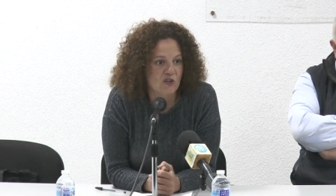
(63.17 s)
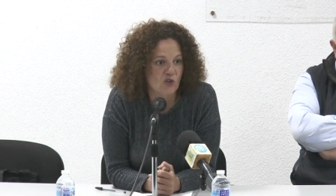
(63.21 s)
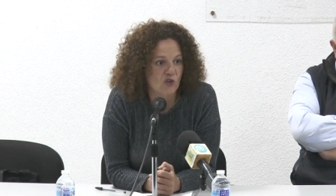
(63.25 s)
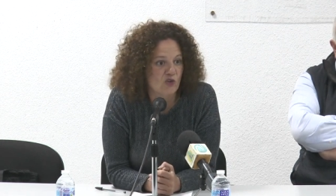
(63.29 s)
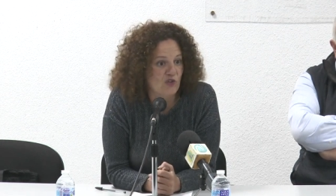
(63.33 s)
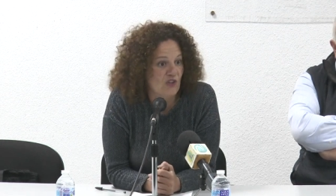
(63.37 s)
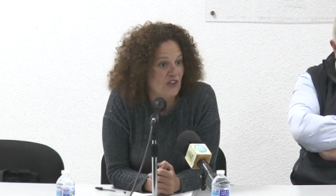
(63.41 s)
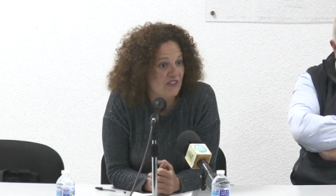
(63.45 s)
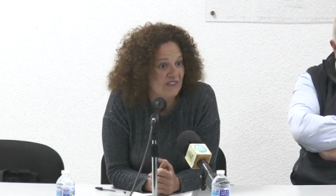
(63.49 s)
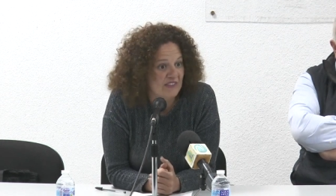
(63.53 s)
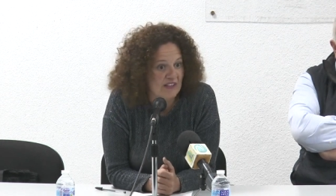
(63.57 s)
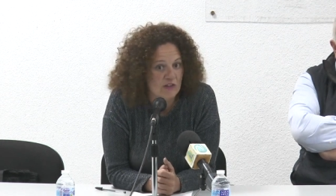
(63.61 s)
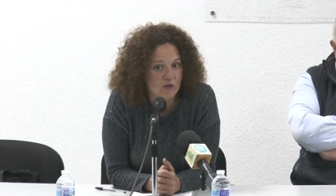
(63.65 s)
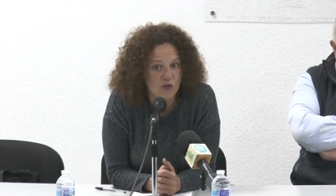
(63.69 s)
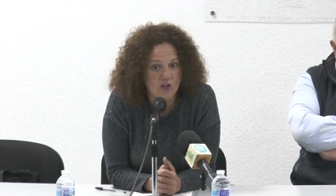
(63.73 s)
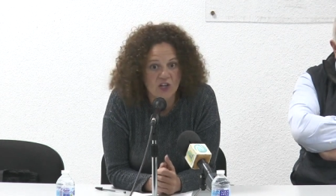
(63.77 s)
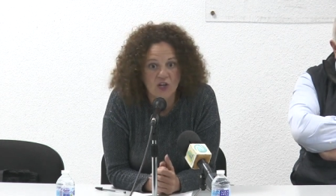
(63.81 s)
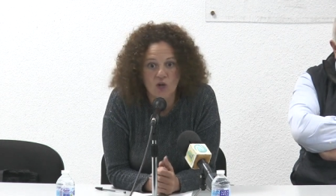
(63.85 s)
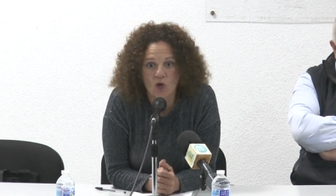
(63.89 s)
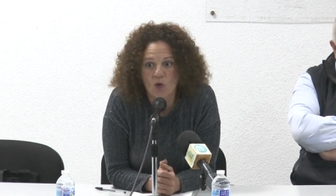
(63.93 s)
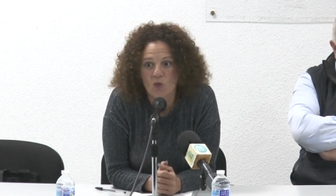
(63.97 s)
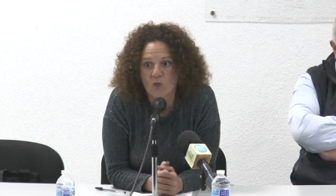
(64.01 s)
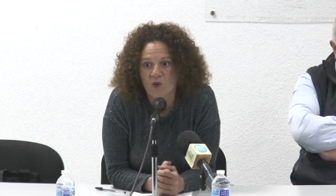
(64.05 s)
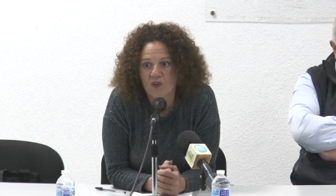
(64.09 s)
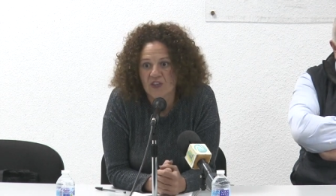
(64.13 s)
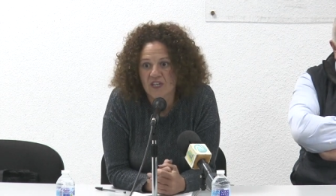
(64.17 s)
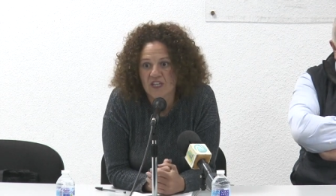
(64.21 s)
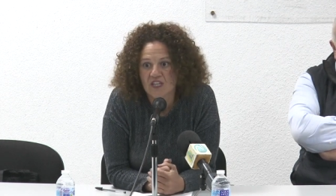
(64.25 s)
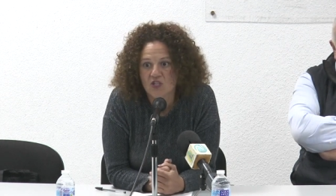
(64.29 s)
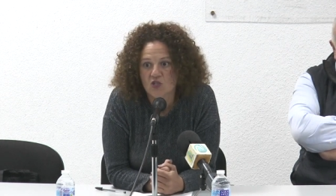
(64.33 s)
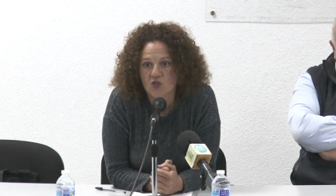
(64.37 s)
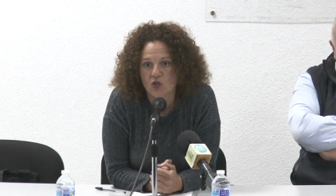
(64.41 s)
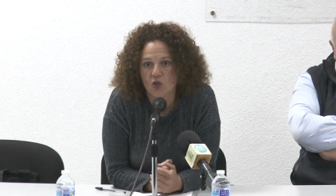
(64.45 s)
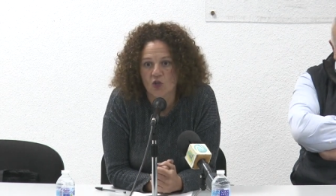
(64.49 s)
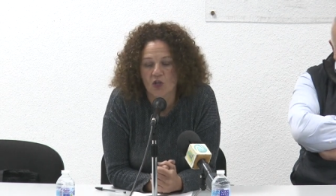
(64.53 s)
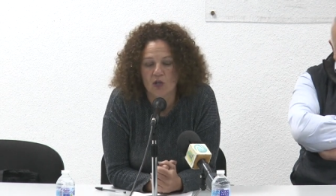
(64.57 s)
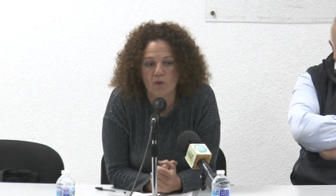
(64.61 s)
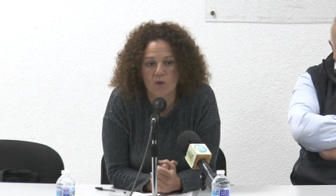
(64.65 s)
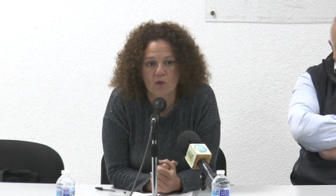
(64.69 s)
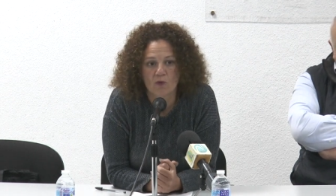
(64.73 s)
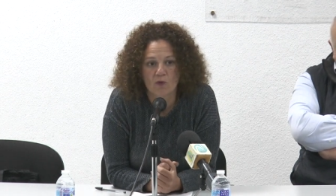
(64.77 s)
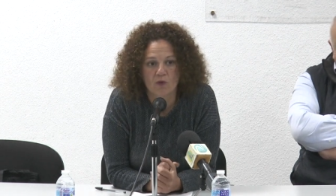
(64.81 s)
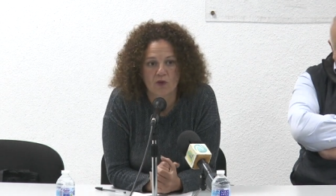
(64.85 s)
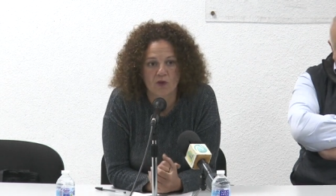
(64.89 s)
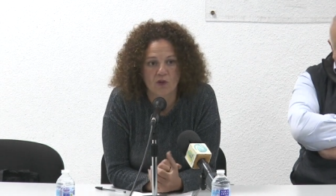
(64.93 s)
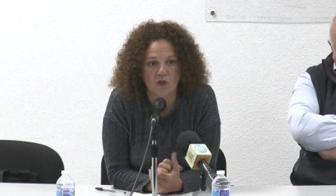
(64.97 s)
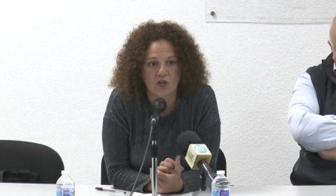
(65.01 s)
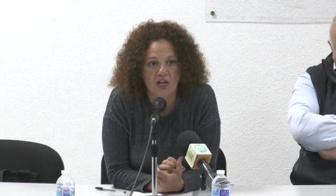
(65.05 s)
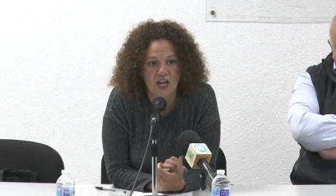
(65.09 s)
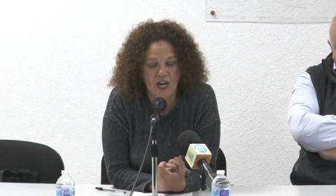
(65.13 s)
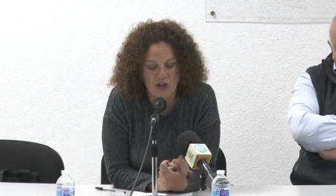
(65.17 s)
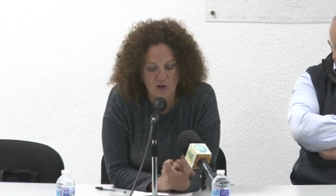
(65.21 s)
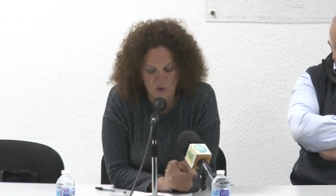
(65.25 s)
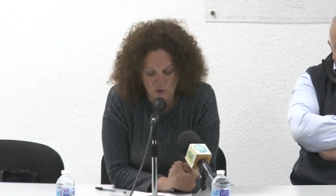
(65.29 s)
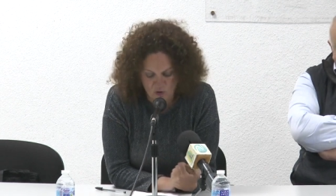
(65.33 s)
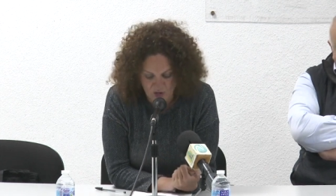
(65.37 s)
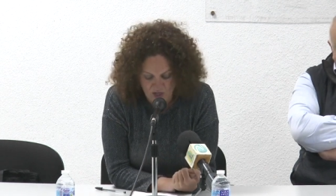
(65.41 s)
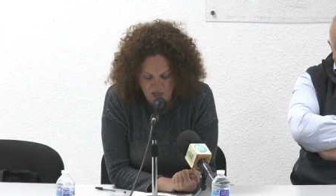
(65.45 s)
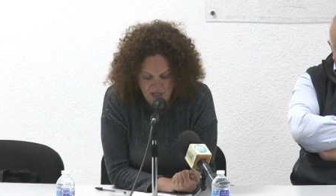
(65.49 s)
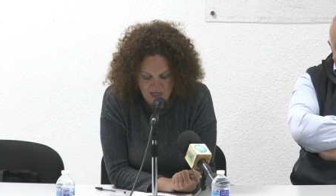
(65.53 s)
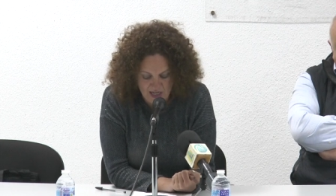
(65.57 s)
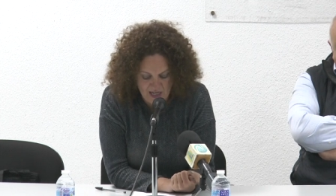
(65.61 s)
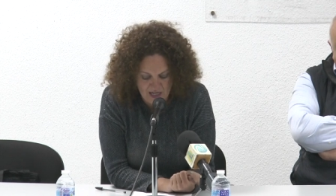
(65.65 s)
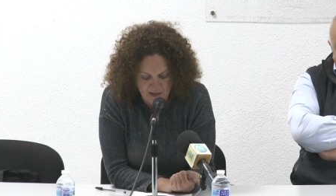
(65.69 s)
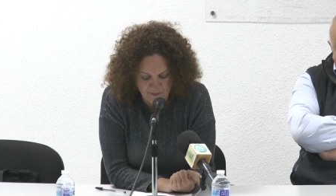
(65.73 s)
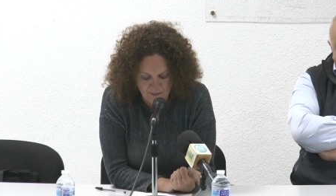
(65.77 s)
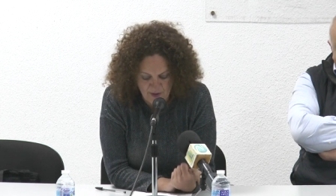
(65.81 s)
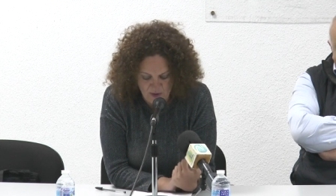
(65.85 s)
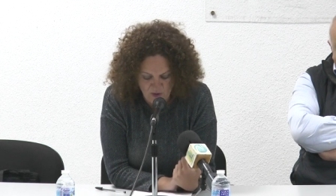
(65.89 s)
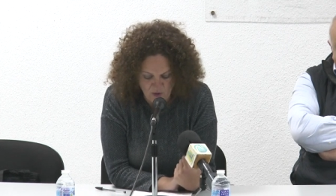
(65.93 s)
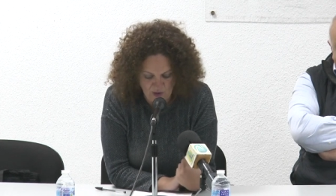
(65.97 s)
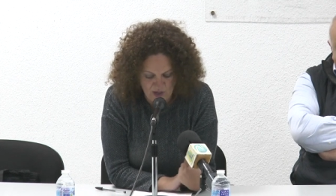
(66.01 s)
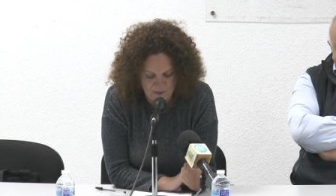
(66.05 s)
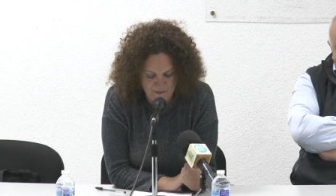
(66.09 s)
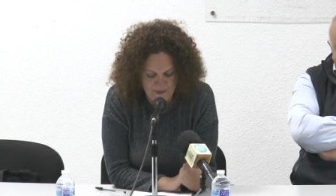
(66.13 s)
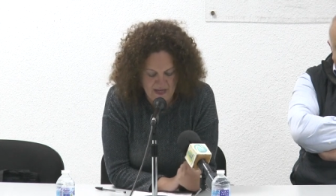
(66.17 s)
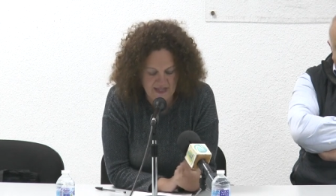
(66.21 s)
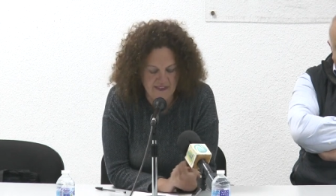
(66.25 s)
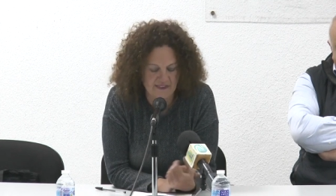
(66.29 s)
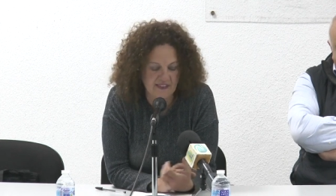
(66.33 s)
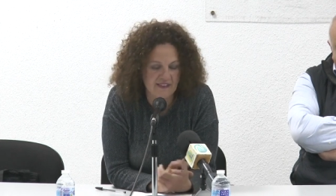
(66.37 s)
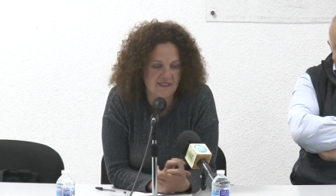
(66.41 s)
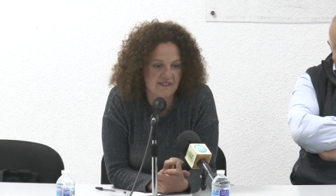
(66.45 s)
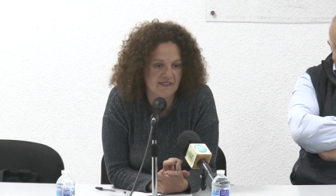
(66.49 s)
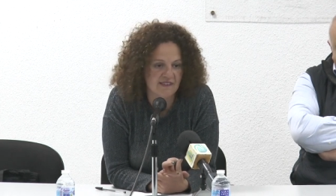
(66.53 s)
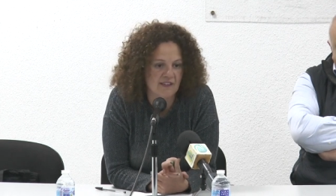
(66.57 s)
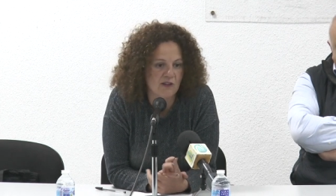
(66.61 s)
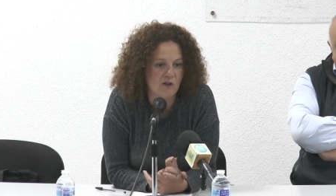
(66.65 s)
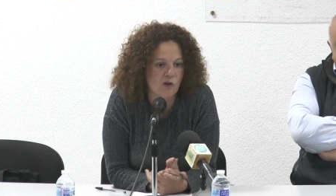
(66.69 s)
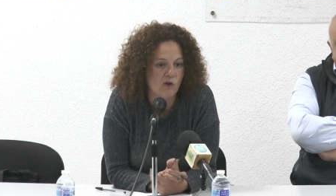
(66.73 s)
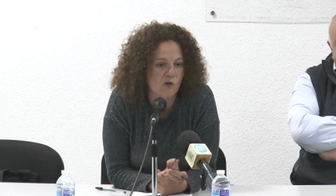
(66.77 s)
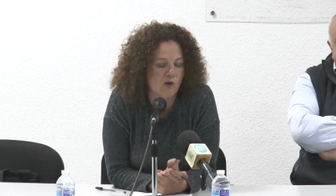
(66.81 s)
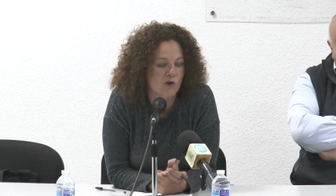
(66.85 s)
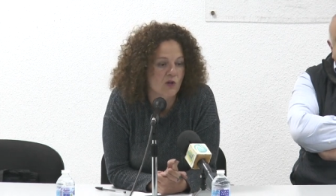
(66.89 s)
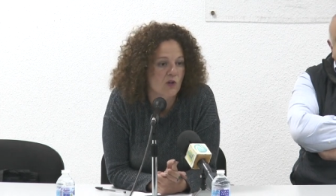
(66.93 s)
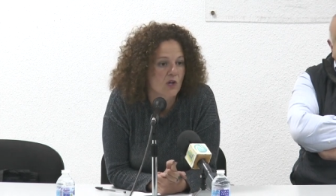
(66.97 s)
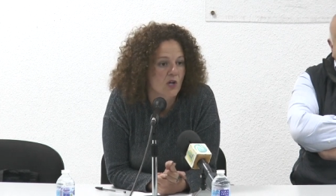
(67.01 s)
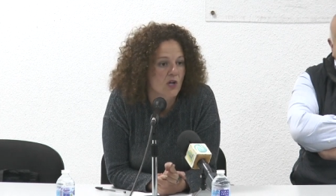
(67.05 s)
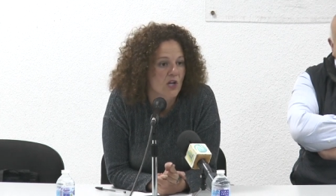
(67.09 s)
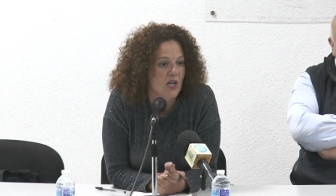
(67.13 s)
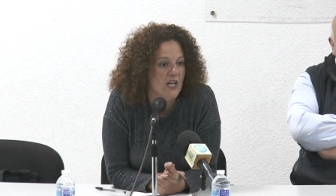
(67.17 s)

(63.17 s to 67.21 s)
los tres tenores, como he dicho, revolucionaron el panorama artístico,